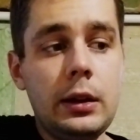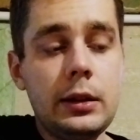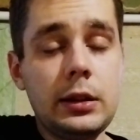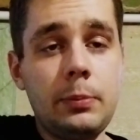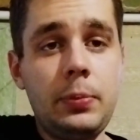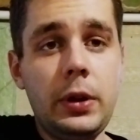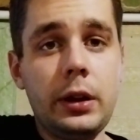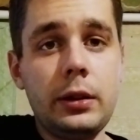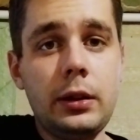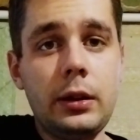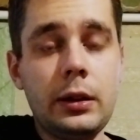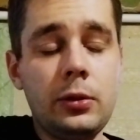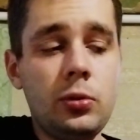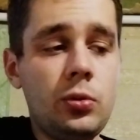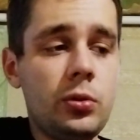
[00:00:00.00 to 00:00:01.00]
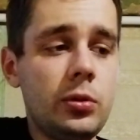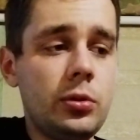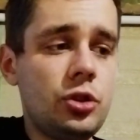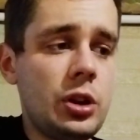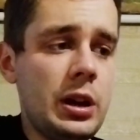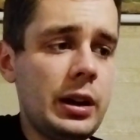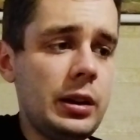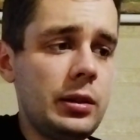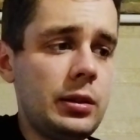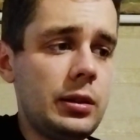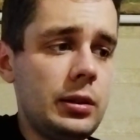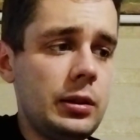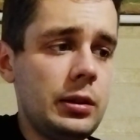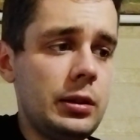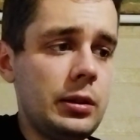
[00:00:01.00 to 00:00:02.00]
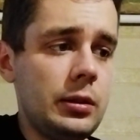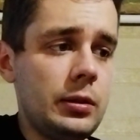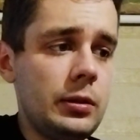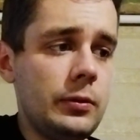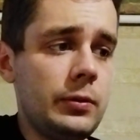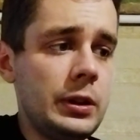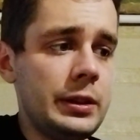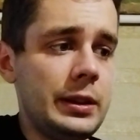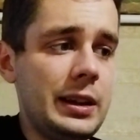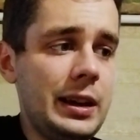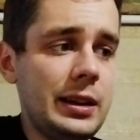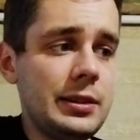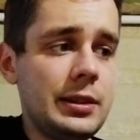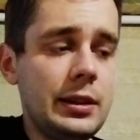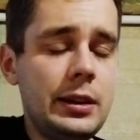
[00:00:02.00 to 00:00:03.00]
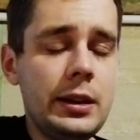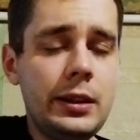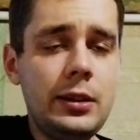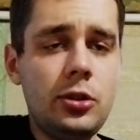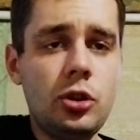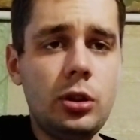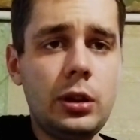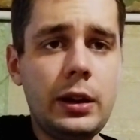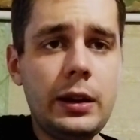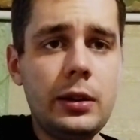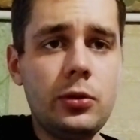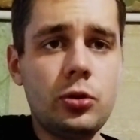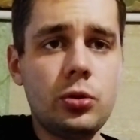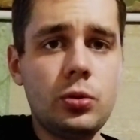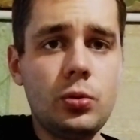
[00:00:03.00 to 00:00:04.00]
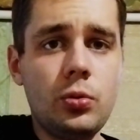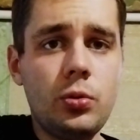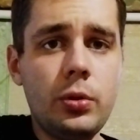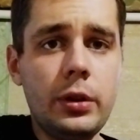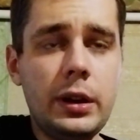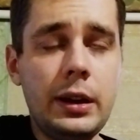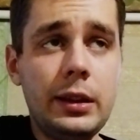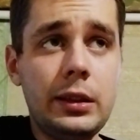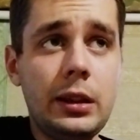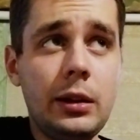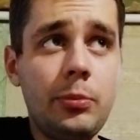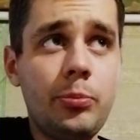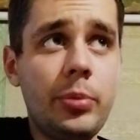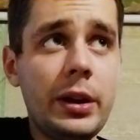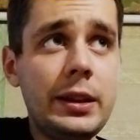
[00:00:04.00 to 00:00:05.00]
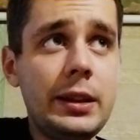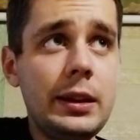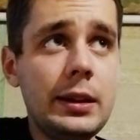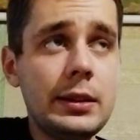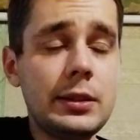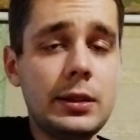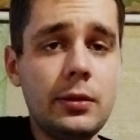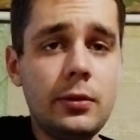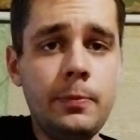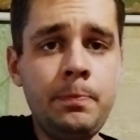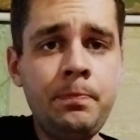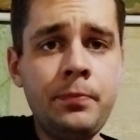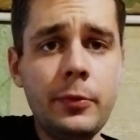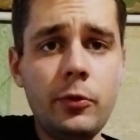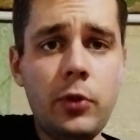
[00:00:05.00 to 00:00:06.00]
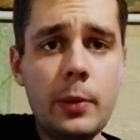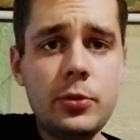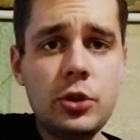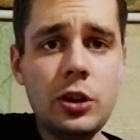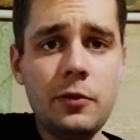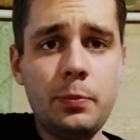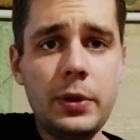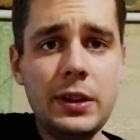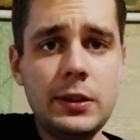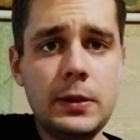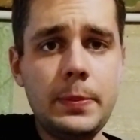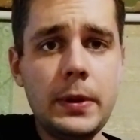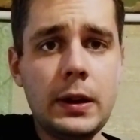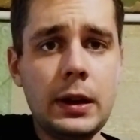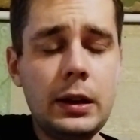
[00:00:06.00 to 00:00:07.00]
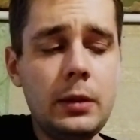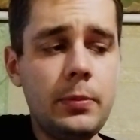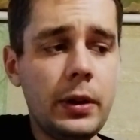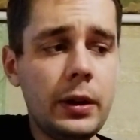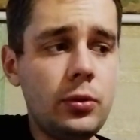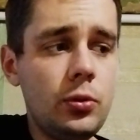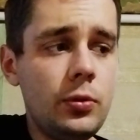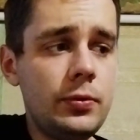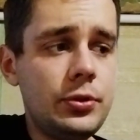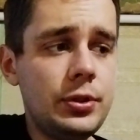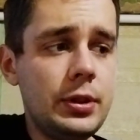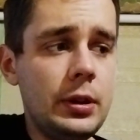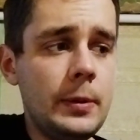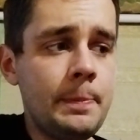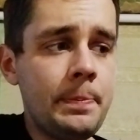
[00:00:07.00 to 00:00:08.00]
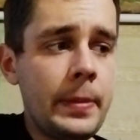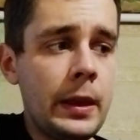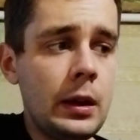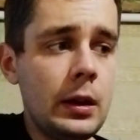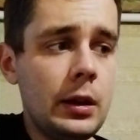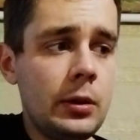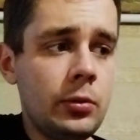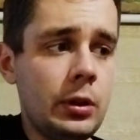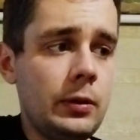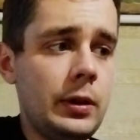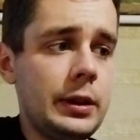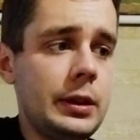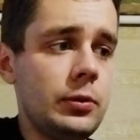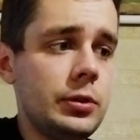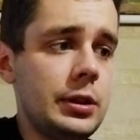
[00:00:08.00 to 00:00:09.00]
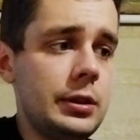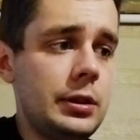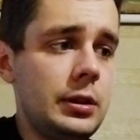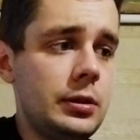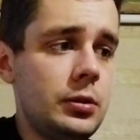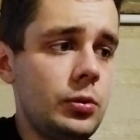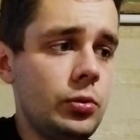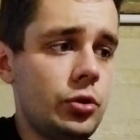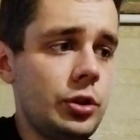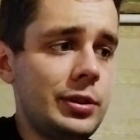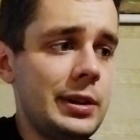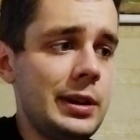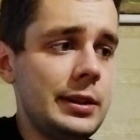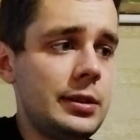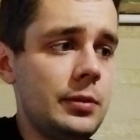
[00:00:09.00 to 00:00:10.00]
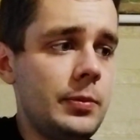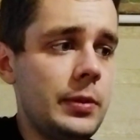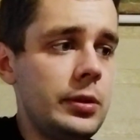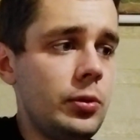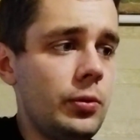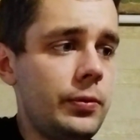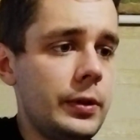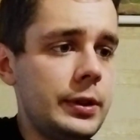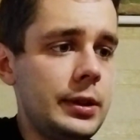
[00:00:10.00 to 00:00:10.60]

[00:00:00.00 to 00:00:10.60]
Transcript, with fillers: соперника. Но Джаред э, Вандерза я не считаю, что это боец вообще в принципе калибра UFC. Давайте его статистику. 16 боев,